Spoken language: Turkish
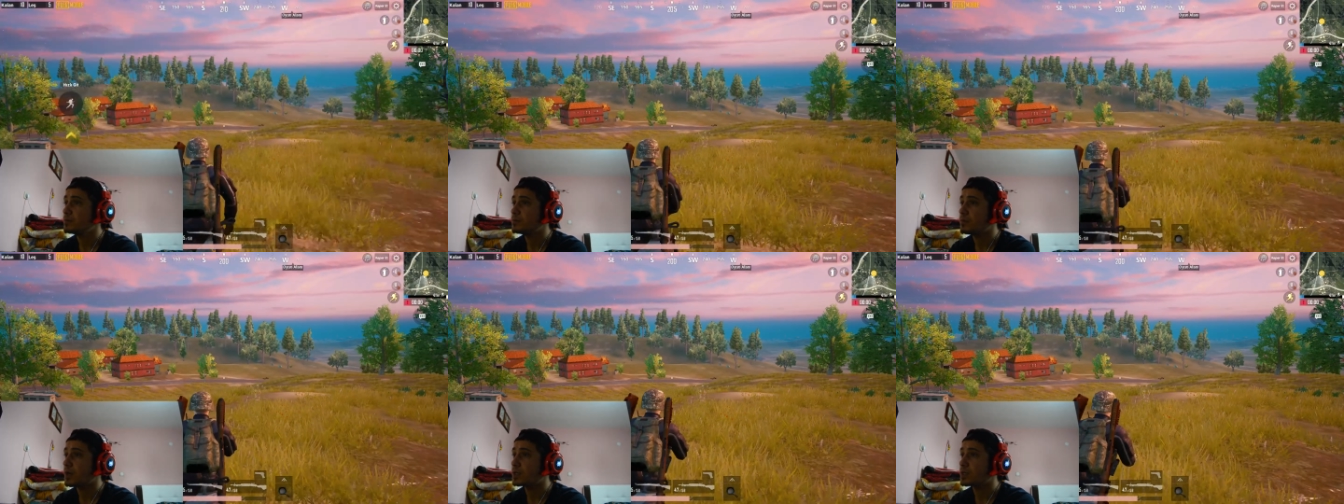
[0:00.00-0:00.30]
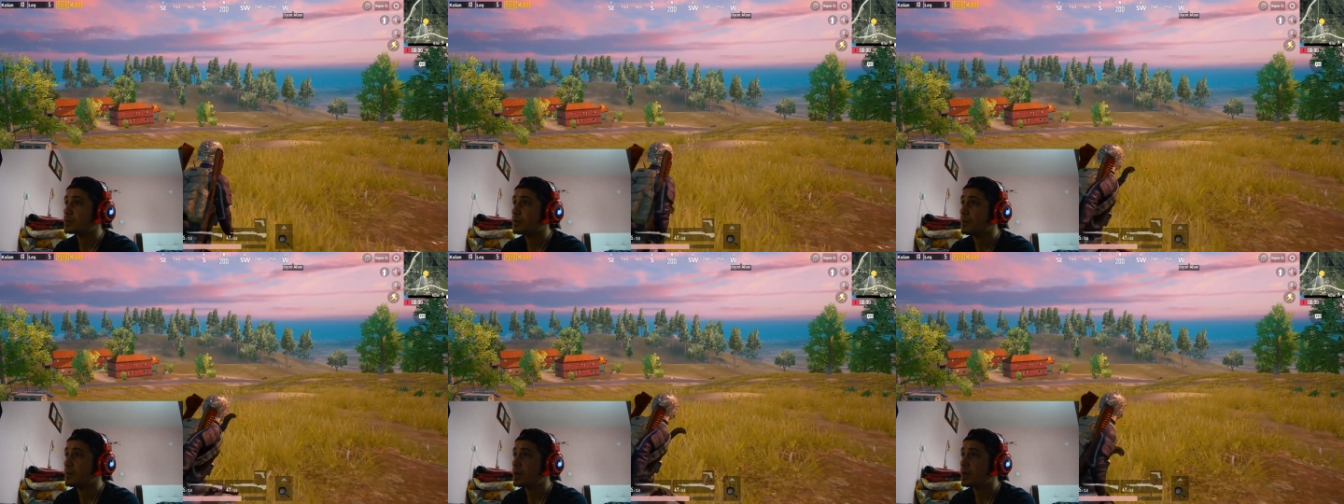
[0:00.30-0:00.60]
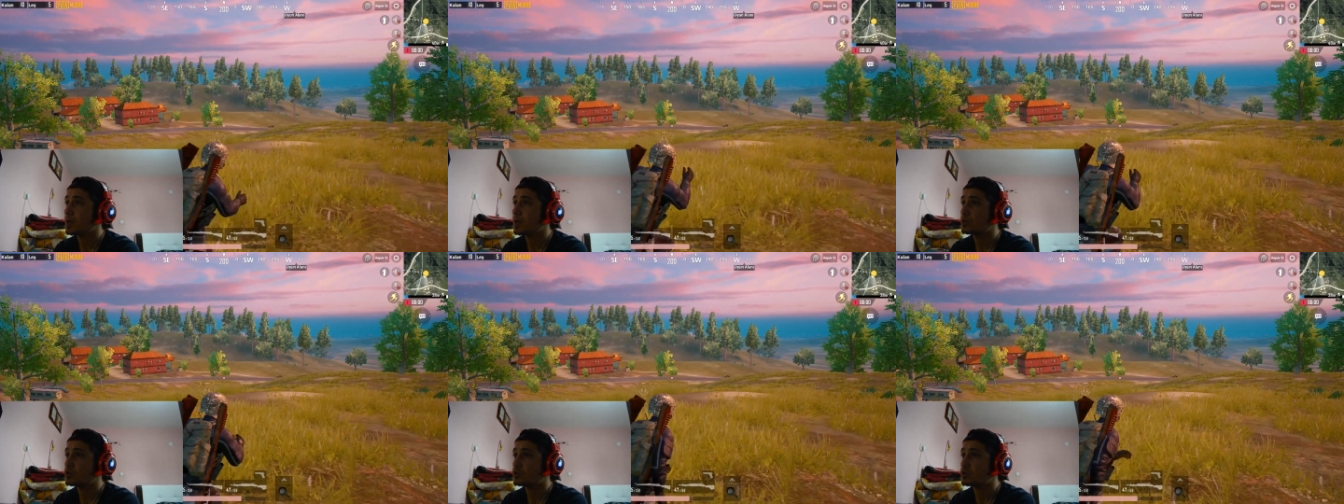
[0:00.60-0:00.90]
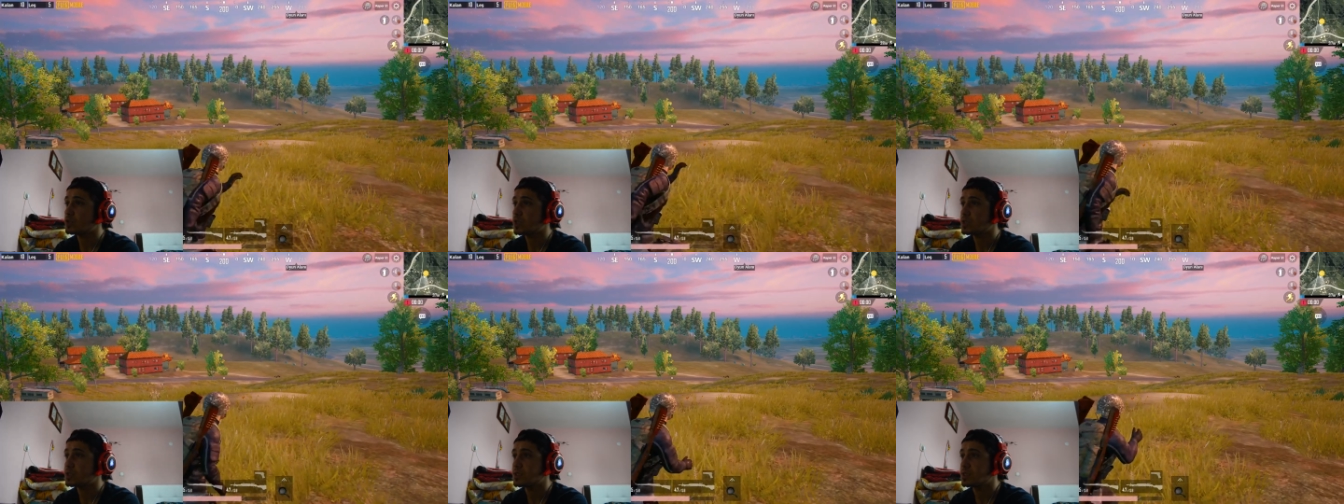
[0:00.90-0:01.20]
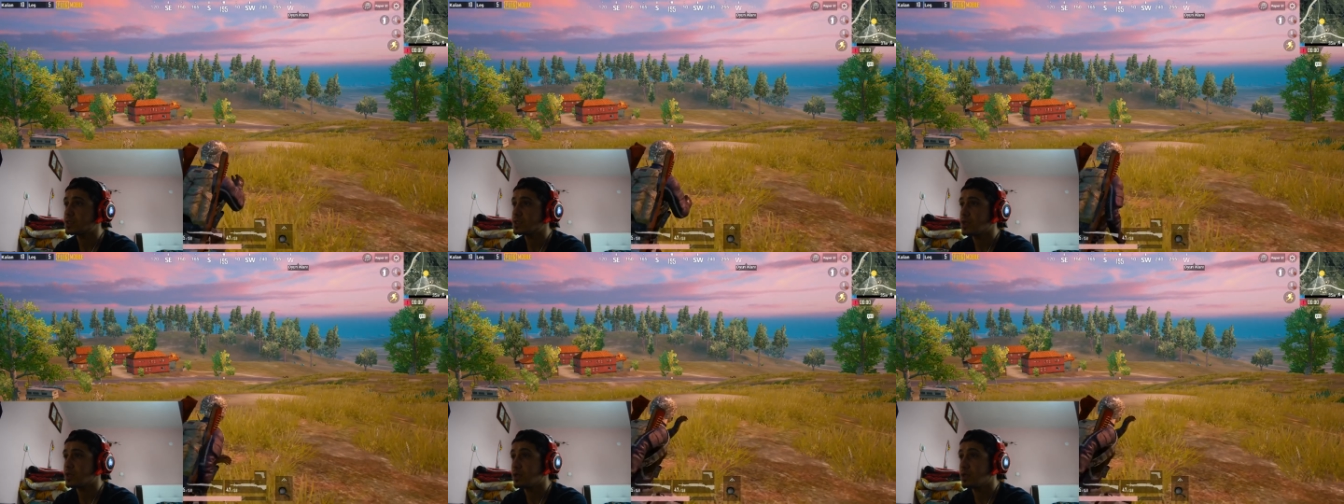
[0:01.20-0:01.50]
Bak şimdi hemen kar
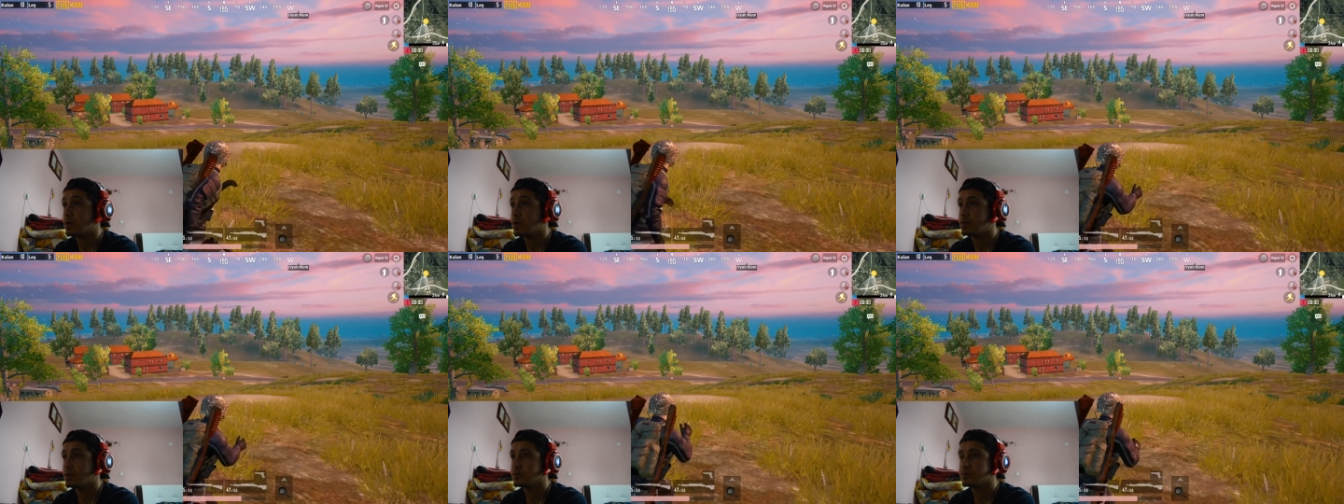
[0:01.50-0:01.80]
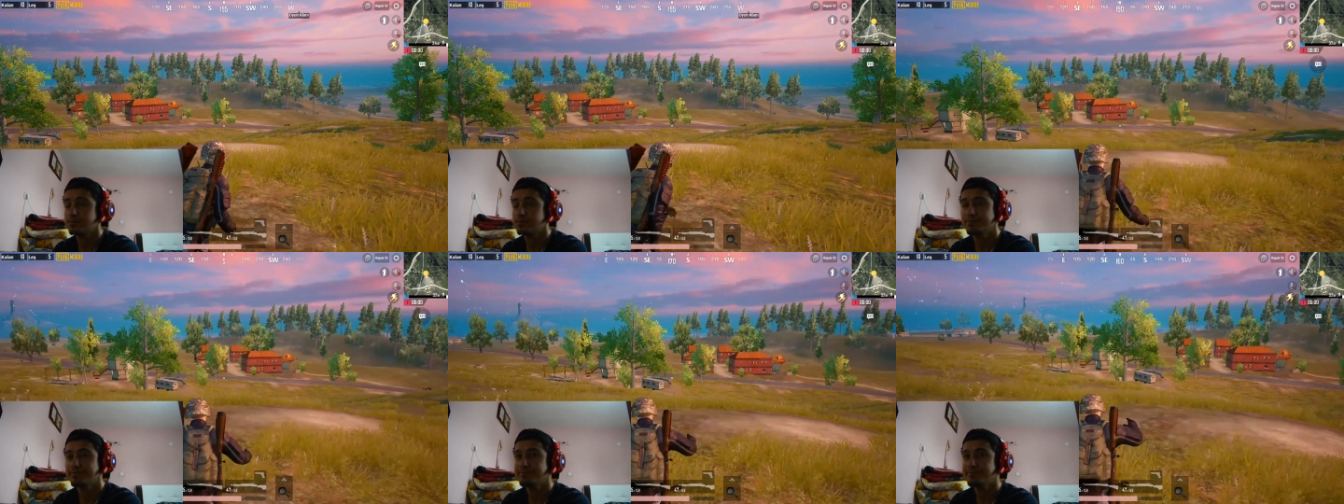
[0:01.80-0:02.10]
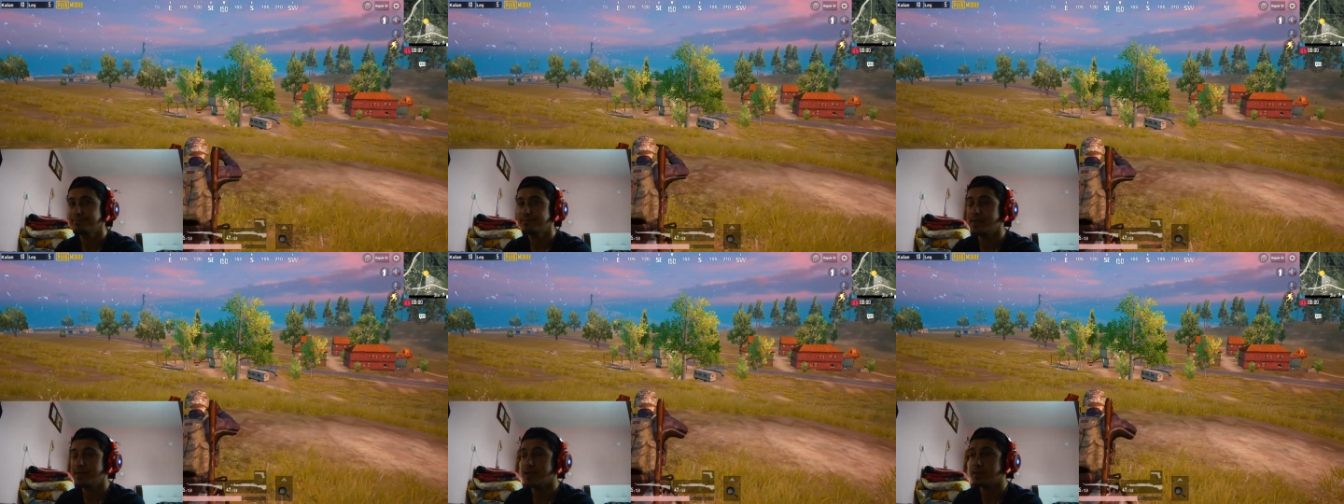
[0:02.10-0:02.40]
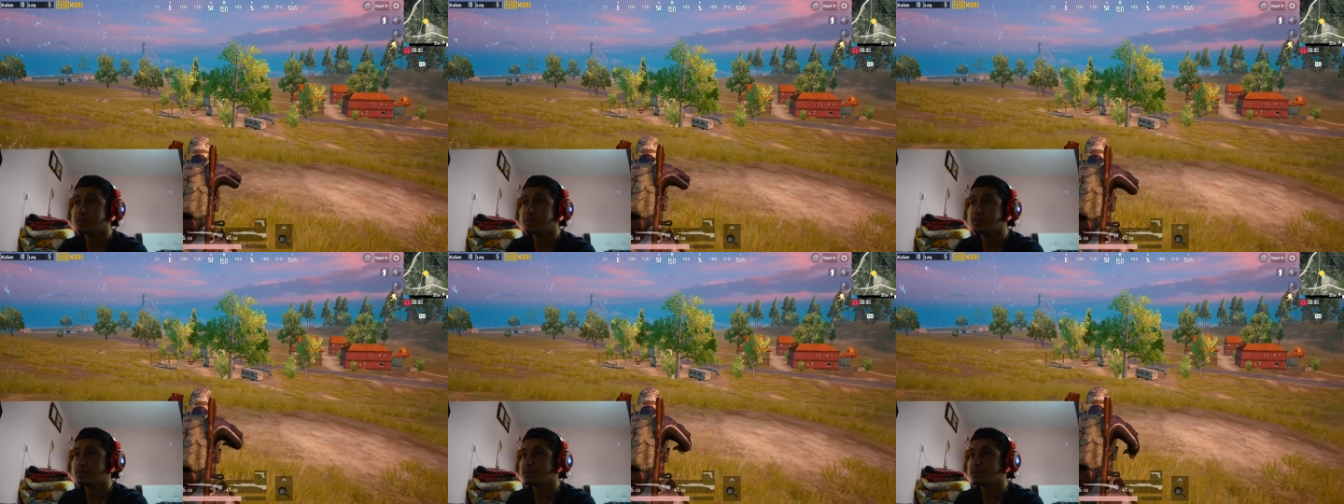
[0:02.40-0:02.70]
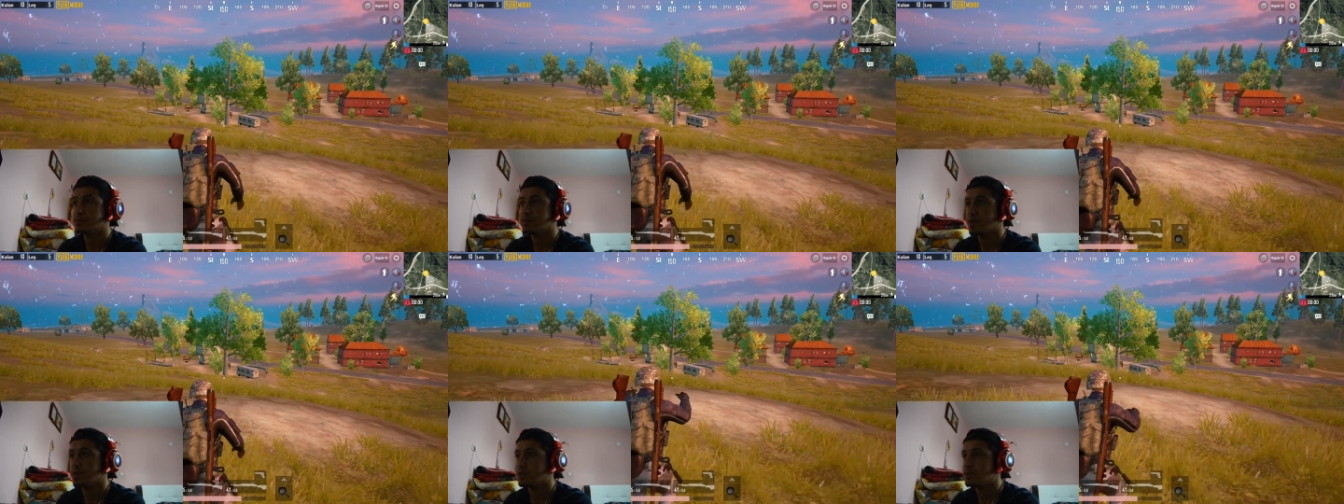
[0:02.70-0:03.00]
98 Aa, yanlış
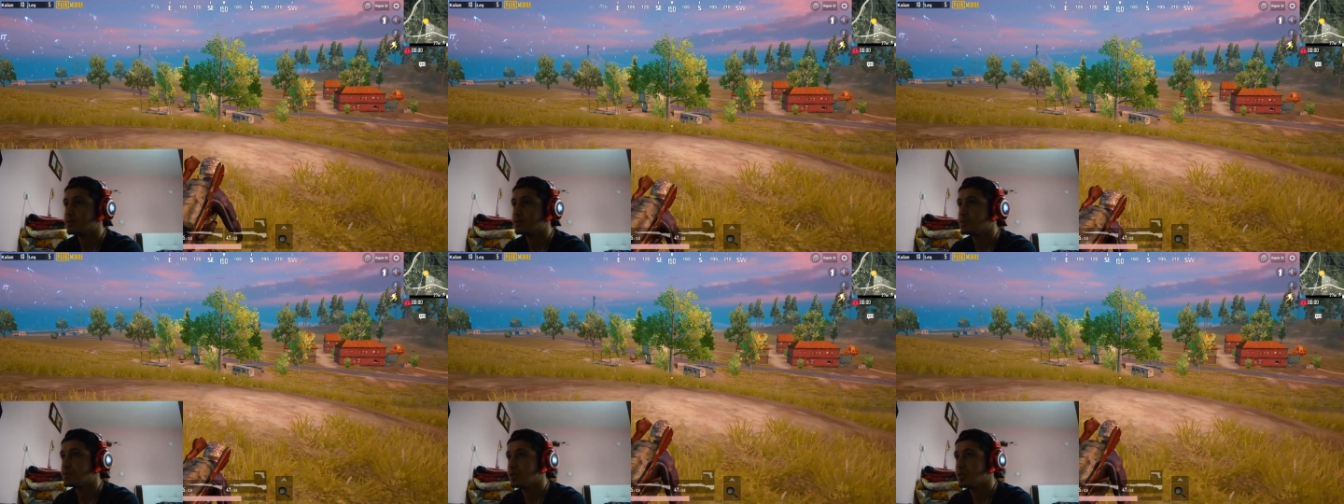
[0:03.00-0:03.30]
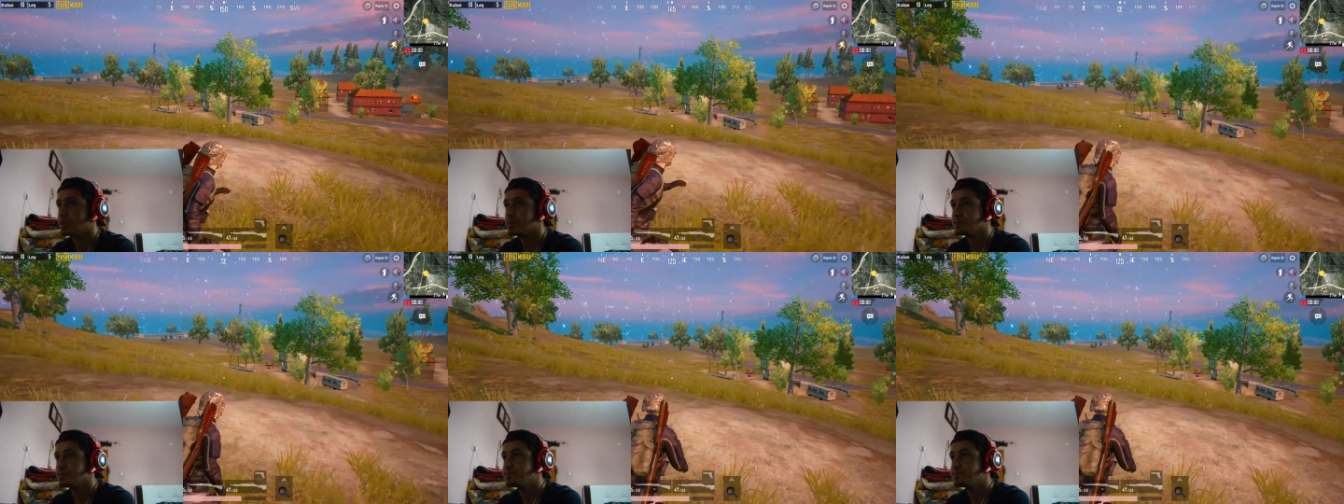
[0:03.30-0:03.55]
test şey.